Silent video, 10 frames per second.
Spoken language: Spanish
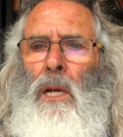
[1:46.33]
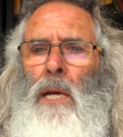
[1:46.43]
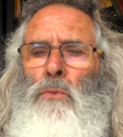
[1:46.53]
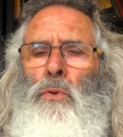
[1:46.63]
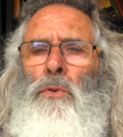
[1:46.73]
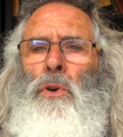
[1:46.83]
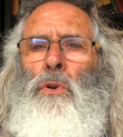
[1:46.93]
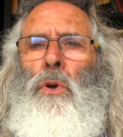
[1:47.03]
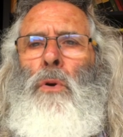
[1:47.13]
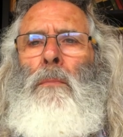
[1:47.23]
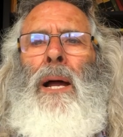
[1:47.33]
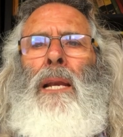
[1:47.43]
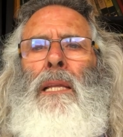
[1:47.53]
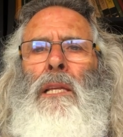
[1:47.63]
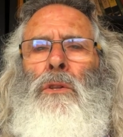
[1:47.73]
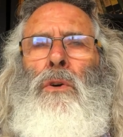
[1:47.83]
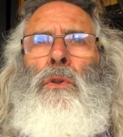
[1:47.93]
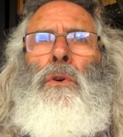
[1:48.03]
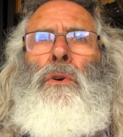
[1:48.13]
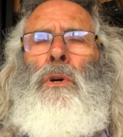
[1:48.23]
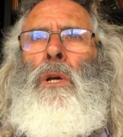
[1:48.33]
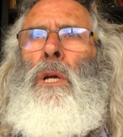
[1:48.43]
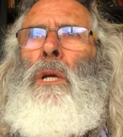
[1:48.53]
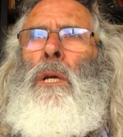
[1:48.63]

la evolución normal de todo